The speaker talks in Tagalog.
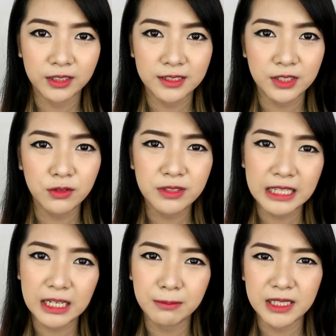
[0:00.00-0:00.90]
Kasi dun
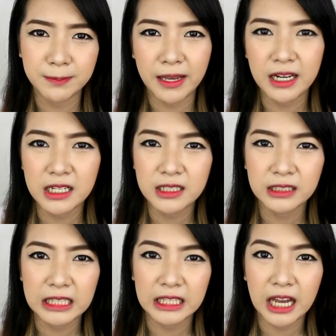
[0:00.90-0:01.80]
sa labas
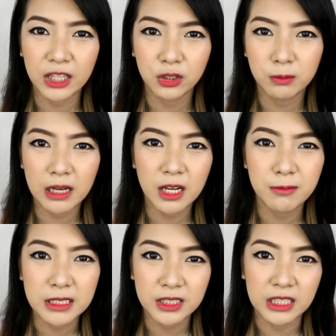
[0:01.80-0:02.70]
parang delikado. Baka
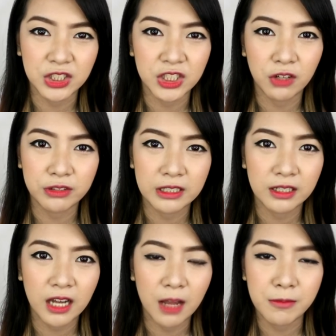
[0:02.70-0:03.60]
mas natyan ako ng
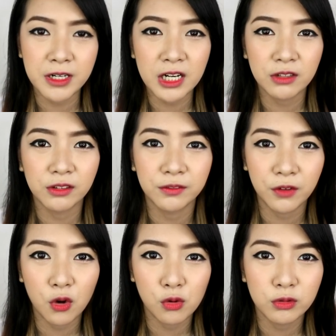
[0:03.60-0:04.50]
camera or
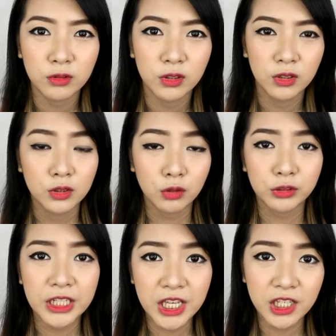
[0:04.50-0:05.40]
phone.
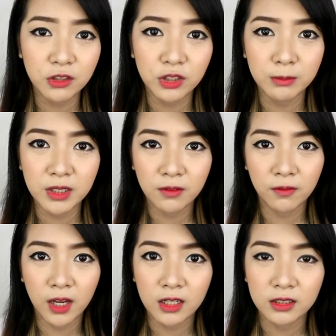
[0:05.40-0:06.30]
So, tinigil ko na
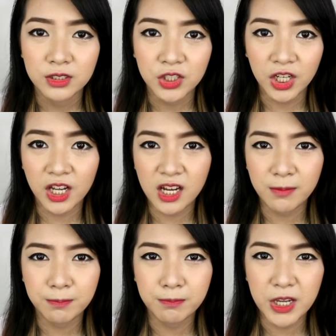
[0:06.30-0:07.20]
mag-vlog.
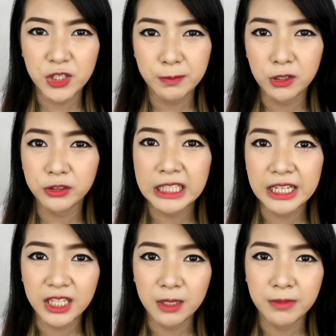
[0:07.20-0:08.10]
Tsaka, medyo pagod na
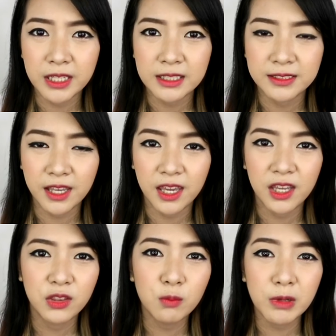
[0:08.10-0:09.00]
rin kami
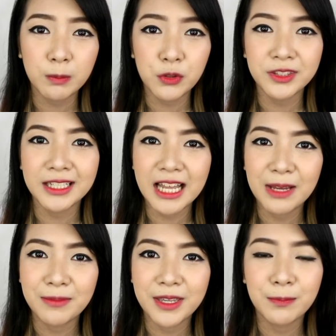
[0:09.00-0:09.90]
kasi nung pagpunta
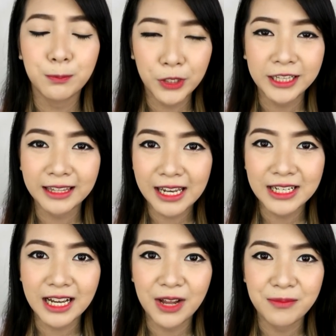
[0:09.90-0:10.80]
namin, puyat
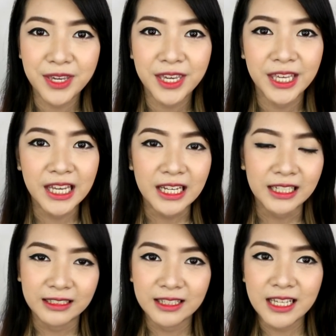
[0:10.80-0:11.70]
talaga kami
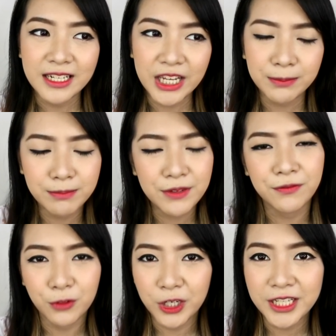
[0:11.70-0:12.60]
the night
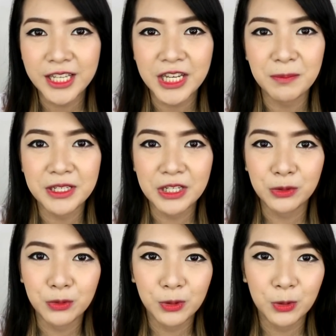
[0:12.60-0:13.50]
before, hindi kami
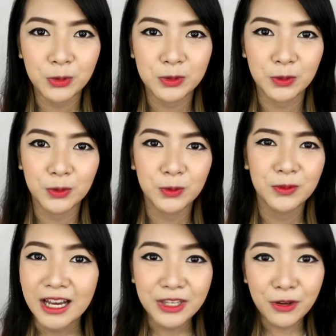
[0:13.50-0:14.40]
natulog. So,
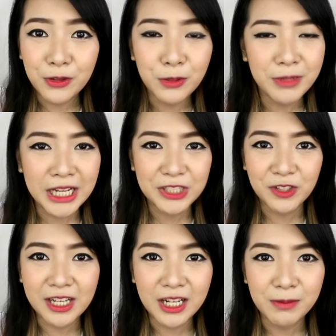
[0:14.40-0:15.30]
ayun, dumiretso
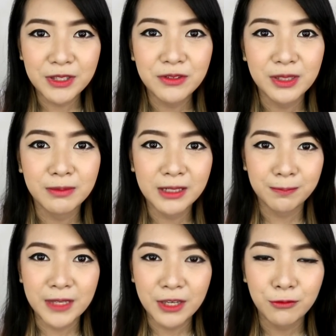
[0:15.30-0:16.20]
na lang kami dun sa
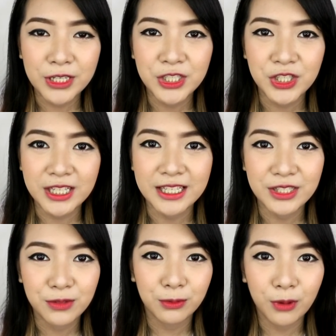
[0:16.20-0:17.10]
Bagpi, which
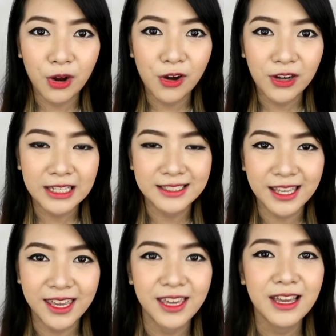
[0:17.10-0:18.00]
is wrong
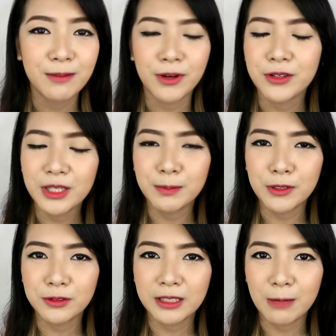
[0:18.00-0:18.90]
kasi pagod na
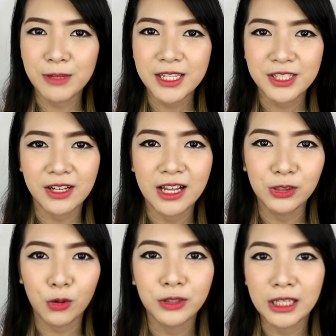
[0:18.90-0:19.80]
pagod kami, tsaka
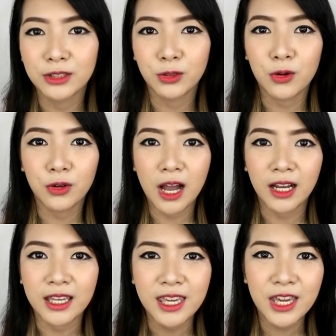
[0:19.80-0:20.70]
antok na antok,
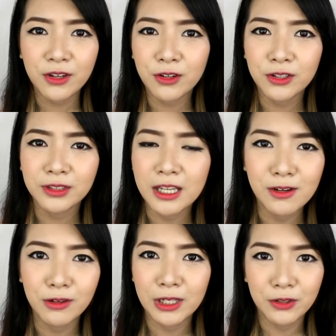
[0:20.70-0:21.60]
kakaikot,
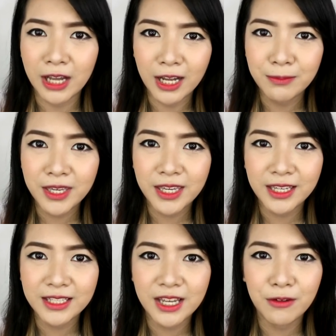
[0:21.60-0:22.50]
hilong-hilo na
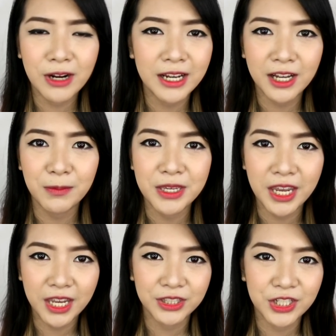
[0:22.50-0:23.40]
kami, ganyan, wala na
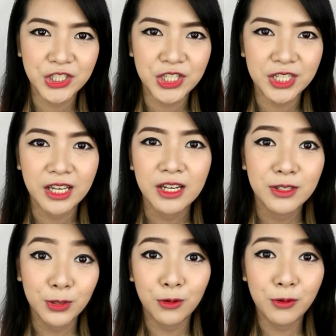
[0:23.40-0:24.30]
kaming energy.
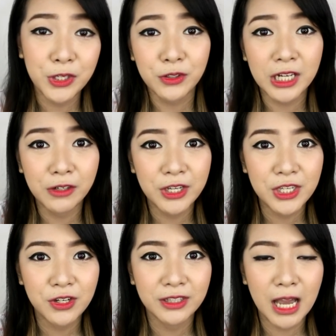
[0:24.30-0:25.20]
So, when yung
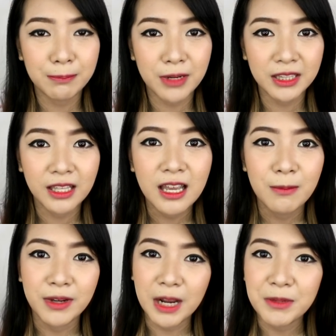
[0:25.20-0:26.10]
gagawin yun, dapat
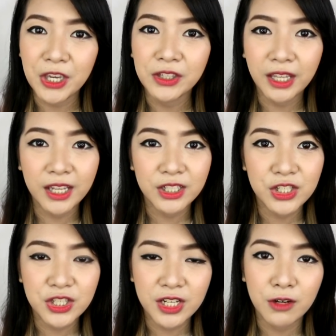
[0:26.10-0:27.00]
marami kayong
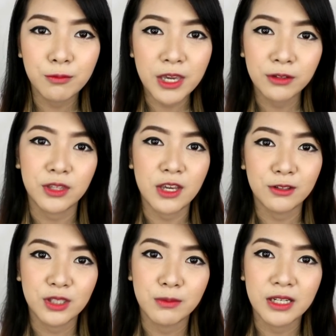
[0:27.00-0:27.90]
energy na
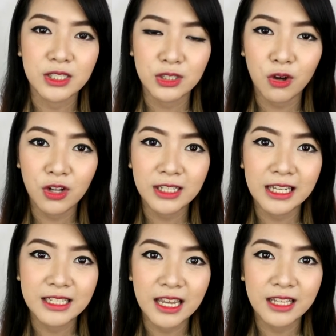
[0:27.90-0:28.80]
umikot-ikot sa mga stall,
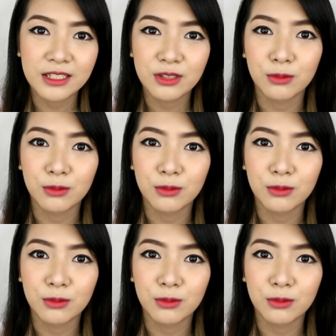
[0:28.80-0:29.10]
ganyan.